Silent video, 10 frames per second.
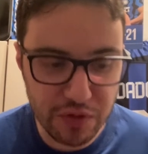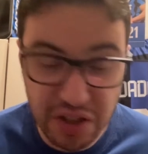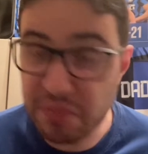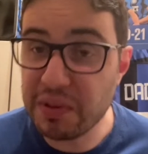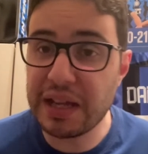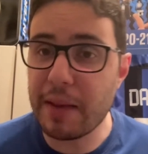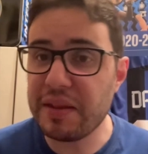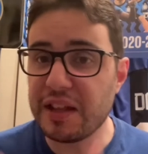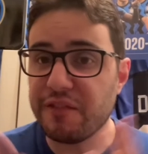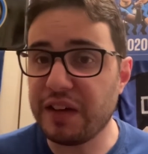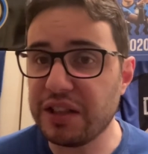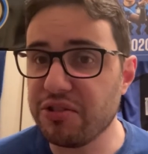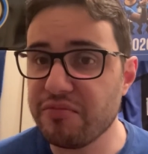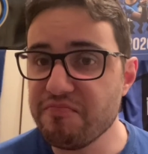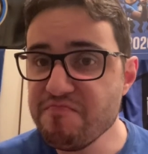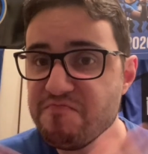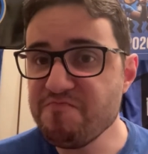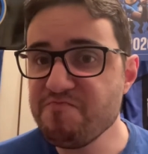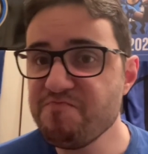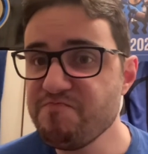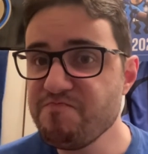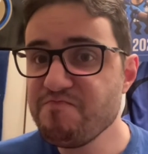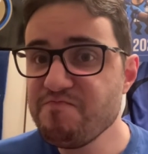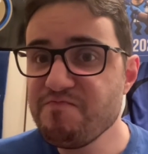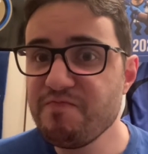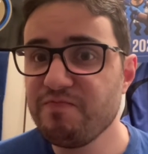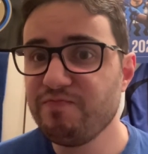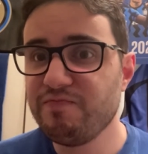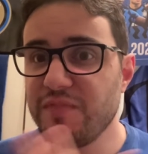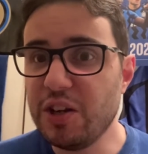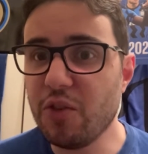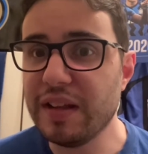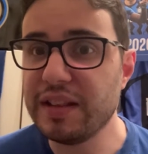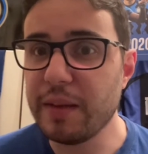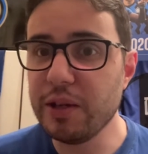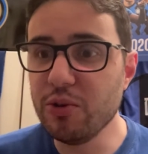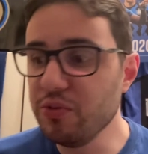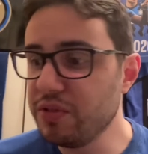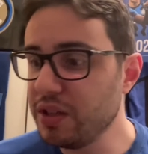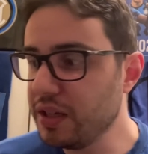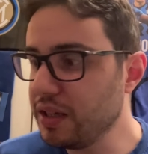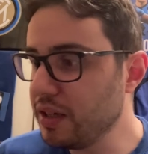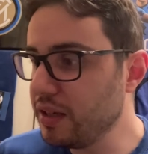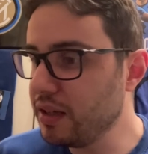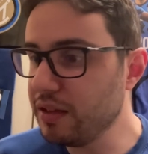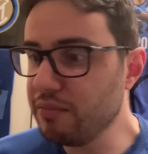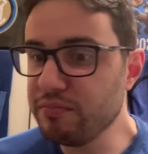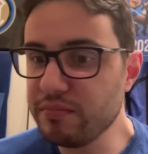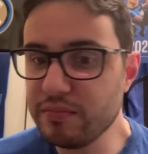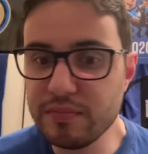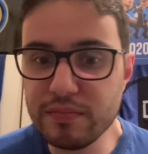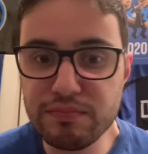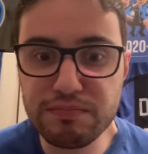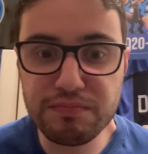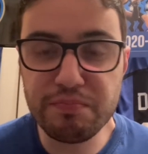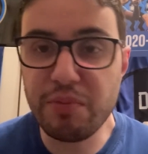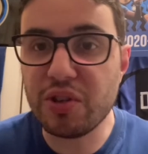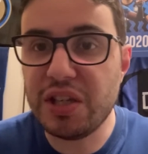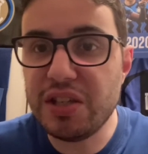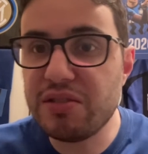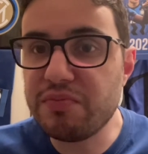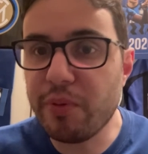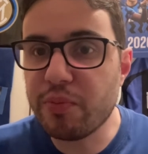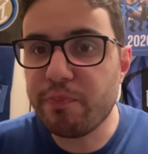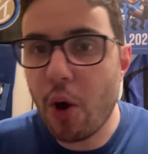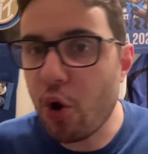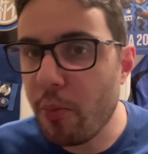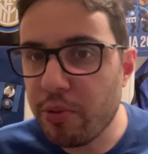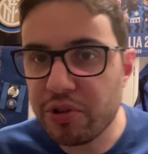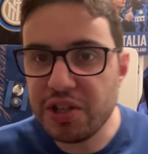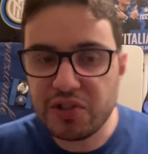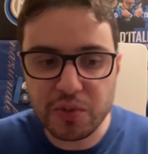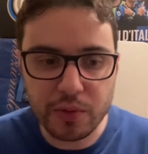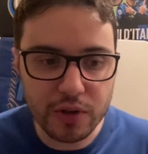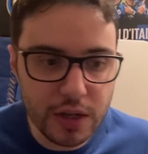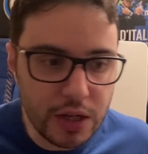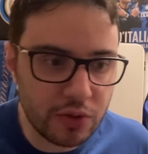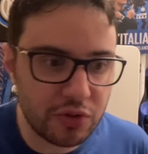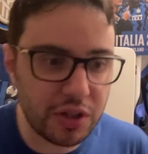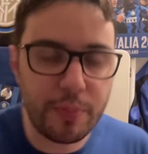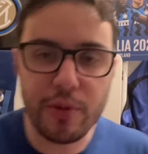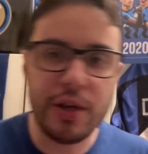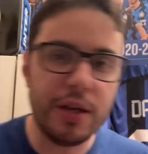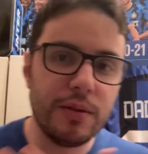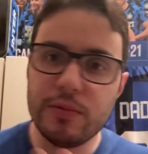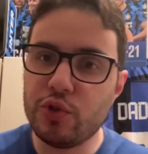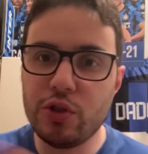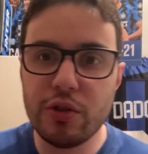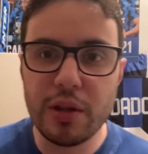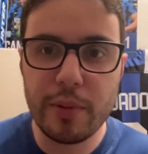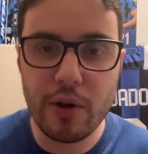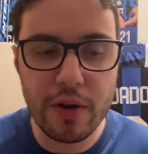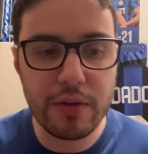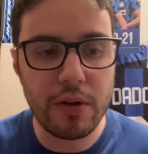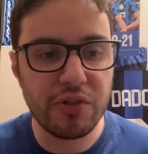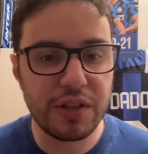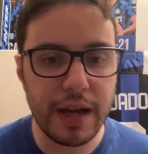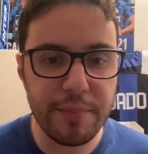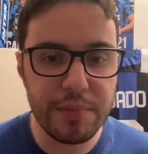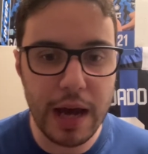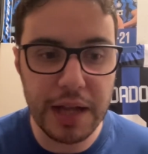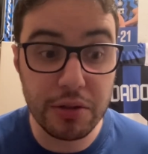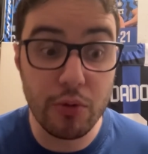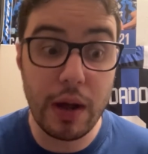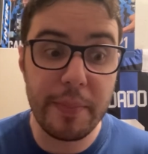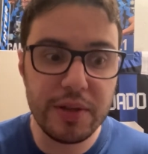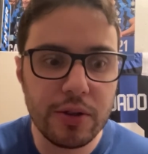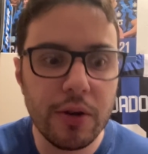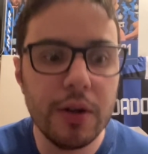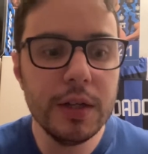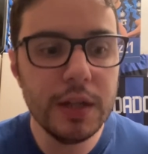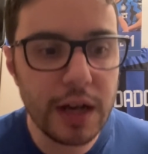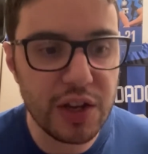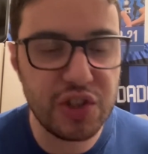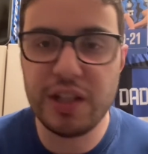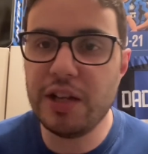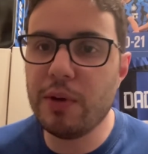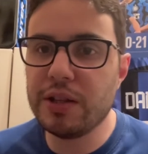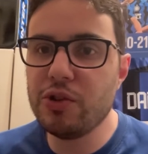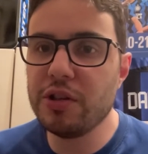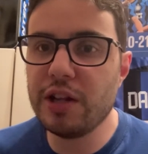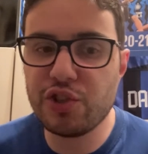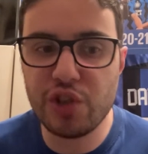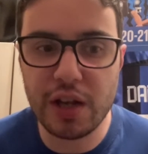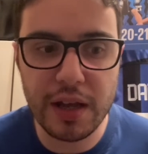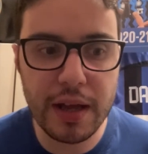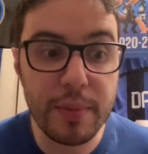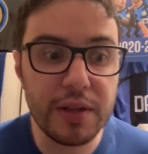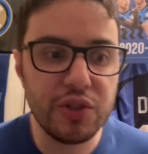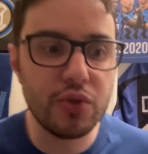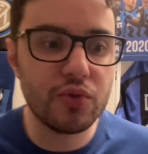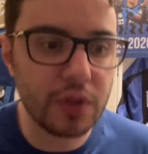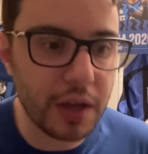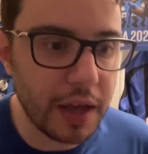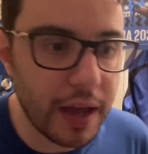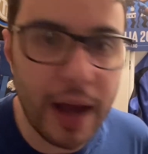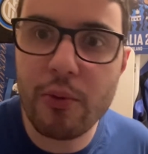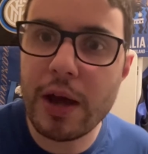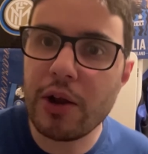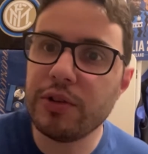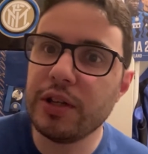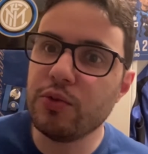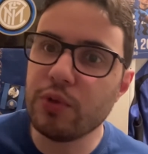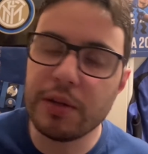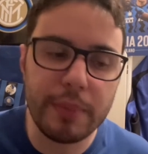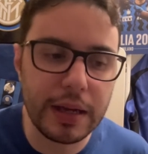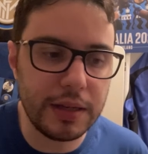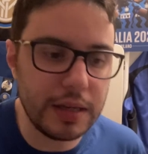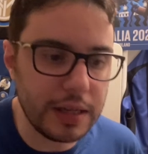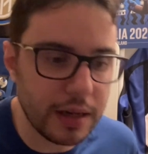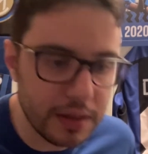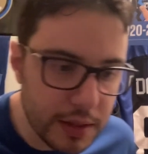Il City praticamente ha fatto in 90 minuti mm, pochiss- po- poco, pochissimo. Non so se poi è uscito De Bruyne qualcosa è cambiato. Non capisco la scelta di Guardiola di lasciare Gabriel Jesus e Agüero addirittura in panchina.